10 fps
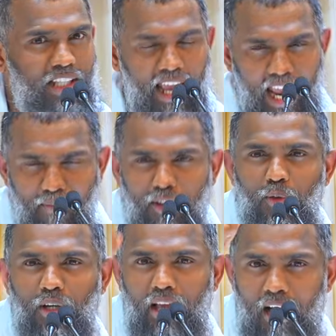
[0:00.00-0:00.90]
தேவன்
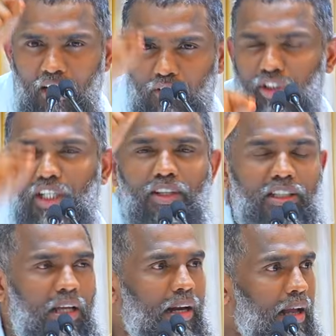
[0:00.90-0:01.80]
உங்களை
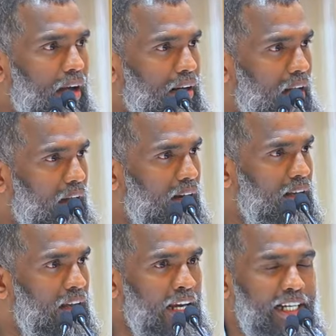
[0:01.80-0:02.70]
ஆசீர்வதித்தாரே ஆனால்
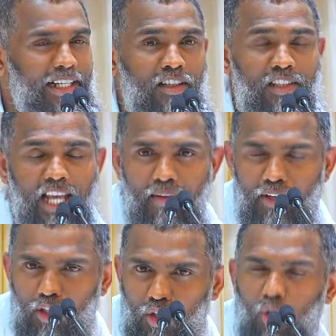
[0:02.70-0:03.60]
நீங்கள்
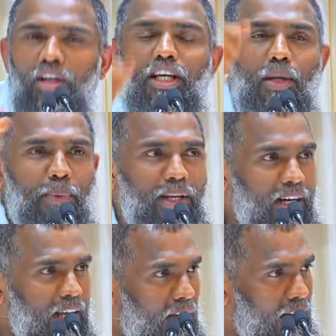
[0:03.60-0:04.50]
தேவனுக்குள்
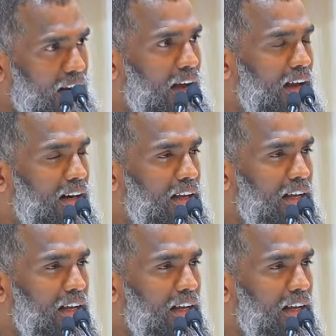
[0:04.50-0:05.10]
இருப்பீர்களே ஆனால்